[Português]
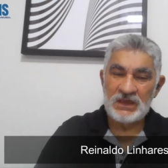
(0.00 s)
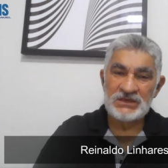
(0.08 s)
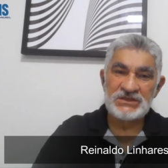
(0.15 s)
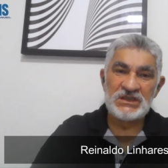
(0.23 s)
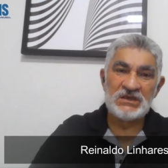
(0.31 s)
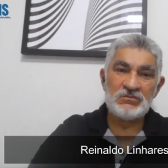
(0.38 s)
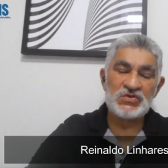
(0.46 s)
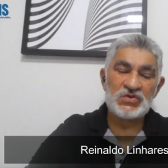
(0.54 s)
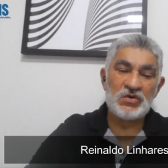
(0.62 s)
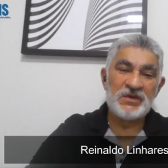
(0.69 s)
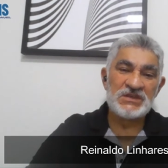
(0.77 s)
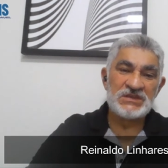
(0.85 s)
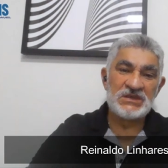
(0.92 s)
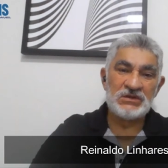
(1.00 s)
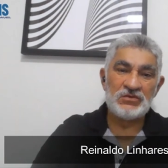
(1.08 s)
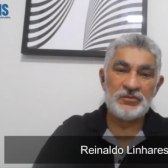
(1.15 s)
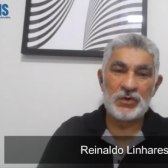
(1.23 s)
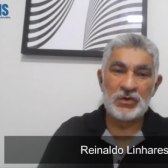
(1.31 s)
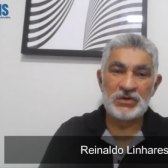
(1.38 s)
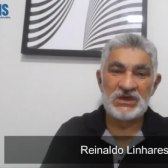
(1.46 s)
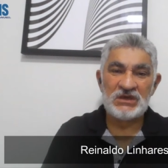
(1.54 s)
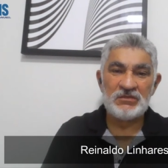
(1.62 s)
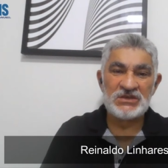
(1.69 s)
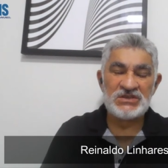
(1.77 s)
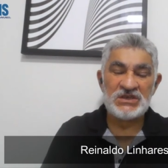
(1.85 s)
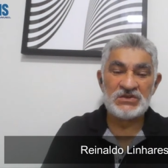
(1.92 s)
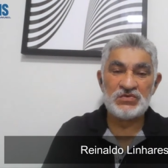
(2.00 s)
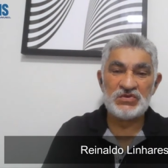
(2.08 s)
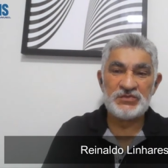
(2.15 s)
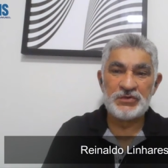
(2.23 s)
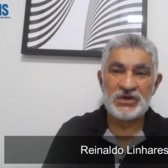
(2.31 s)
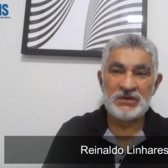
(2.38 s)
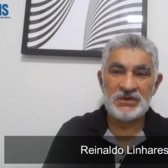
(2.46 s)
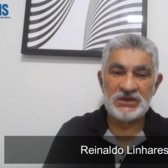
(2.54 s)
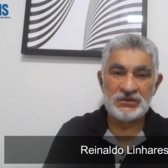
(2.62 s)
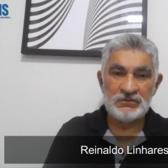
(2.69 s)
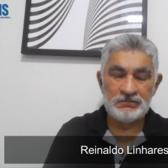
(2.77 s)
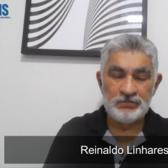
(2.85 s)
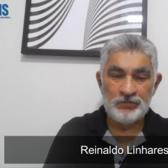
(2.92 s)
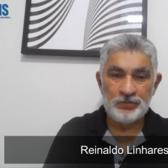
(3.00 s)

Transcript: Estamos começando o programa Jesus por Emmanuel,